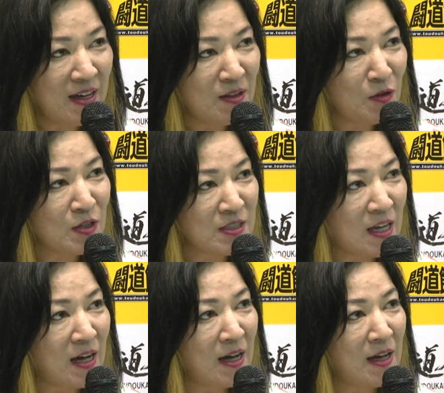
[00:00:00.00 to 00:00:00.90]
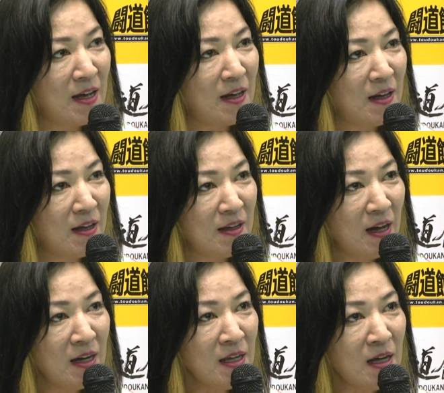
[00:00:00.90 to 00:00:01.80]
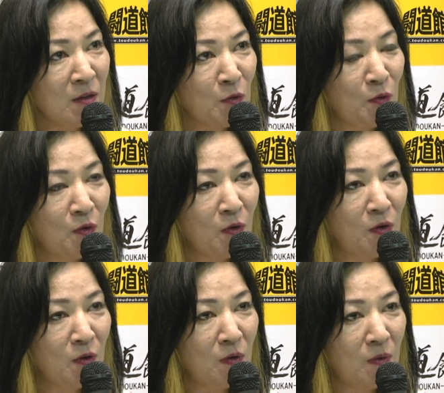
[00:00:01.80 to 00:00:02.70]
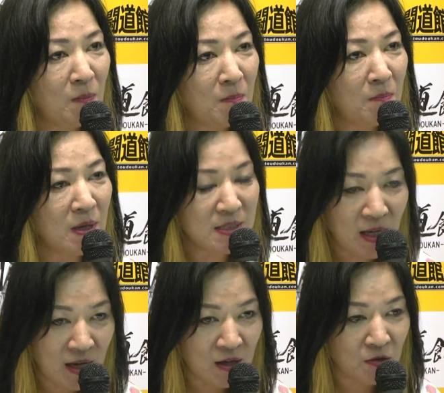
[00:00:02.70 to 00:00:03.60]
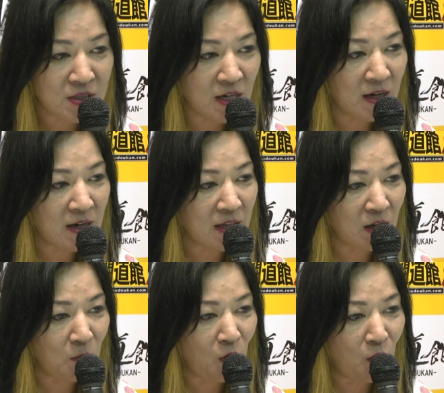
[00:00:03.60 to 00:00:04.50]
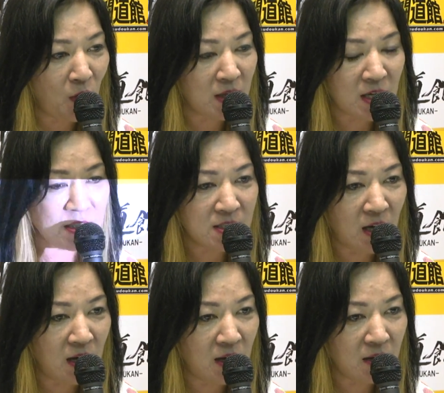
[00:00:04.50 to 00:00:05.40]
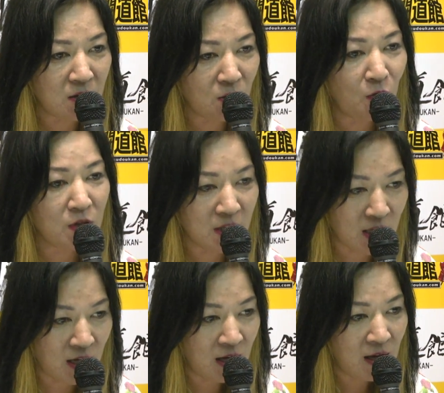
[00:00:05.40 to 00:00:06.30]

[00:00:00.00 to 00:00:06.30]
ですね、やはりまあ、前回の記者会見でもお話した通りに、